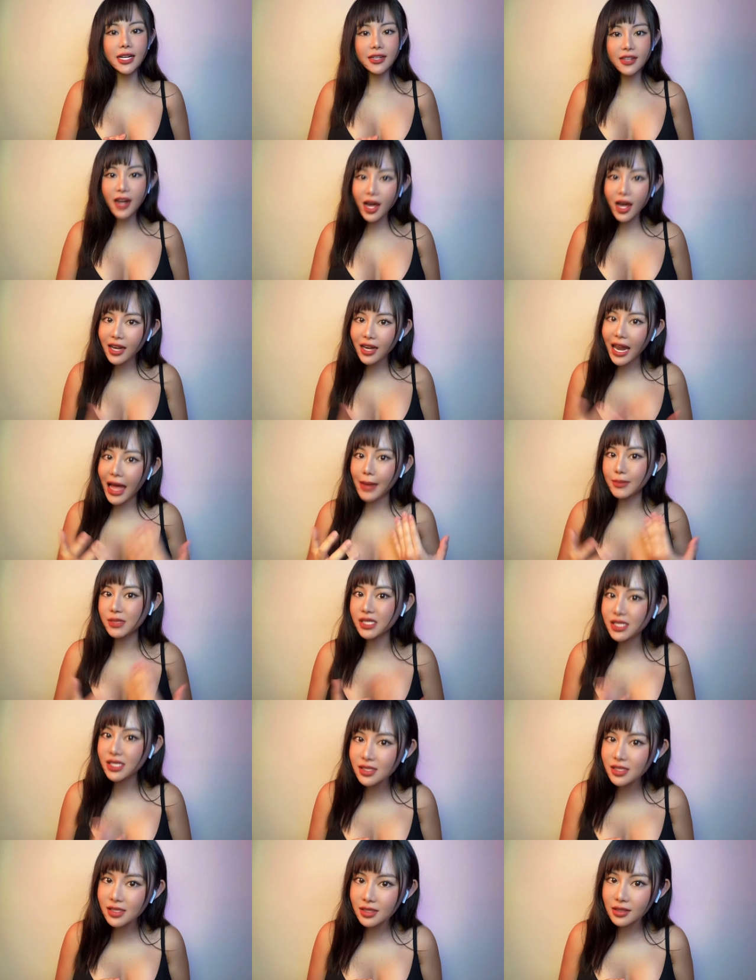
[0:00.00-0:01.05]
nên làm
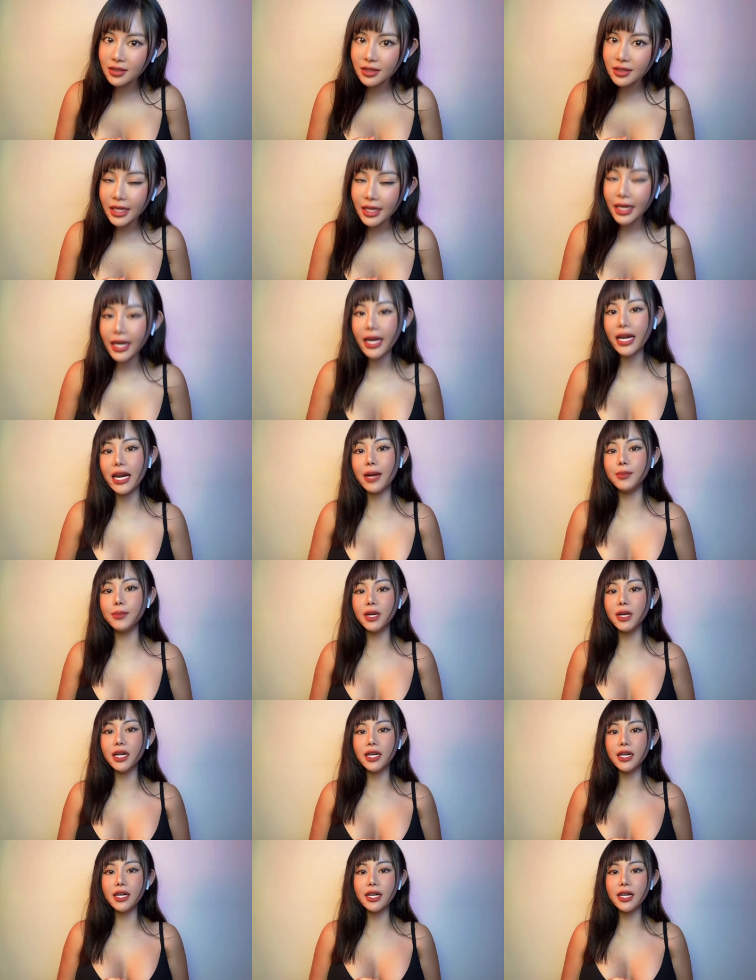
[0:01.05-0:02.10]
xương hay là
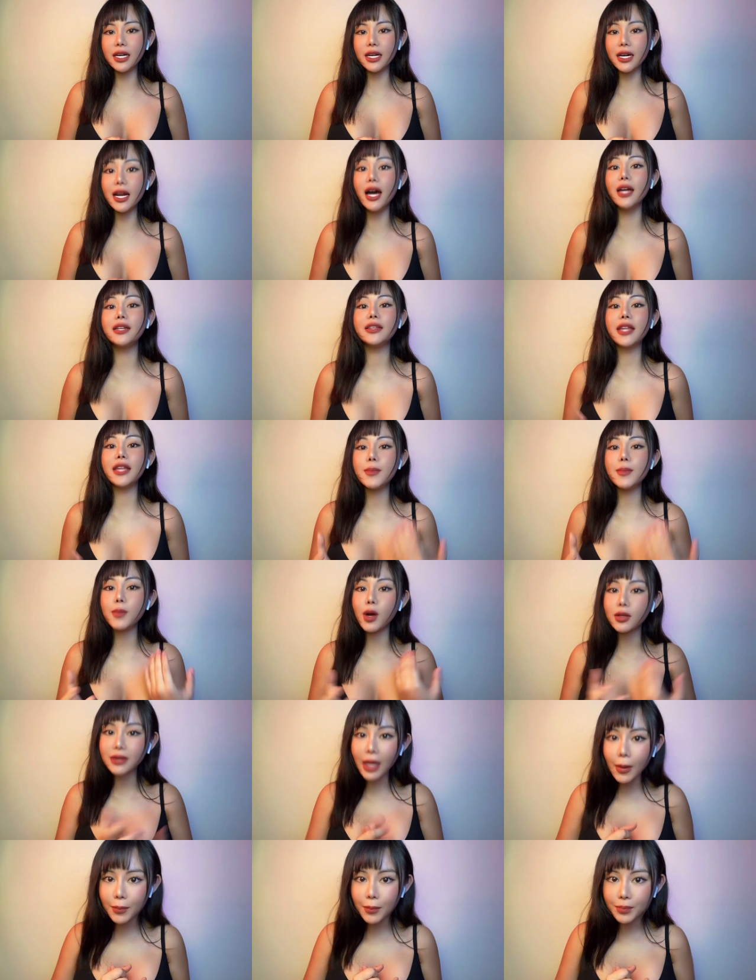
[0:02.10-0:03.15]
mình nên tiêm
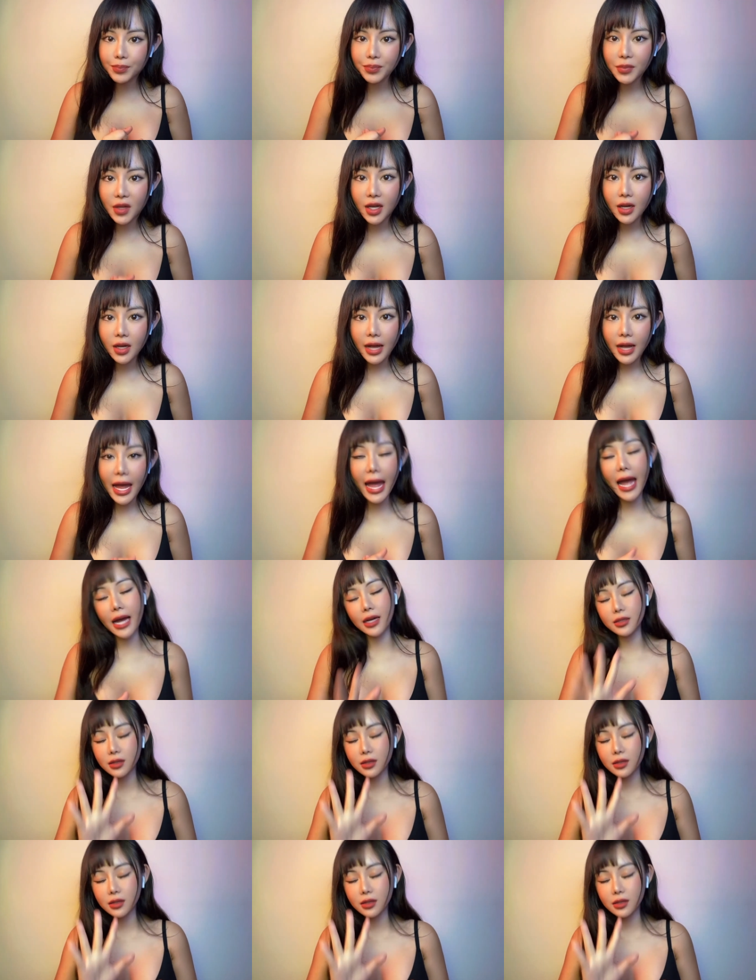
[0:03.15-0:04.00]
bo tóc à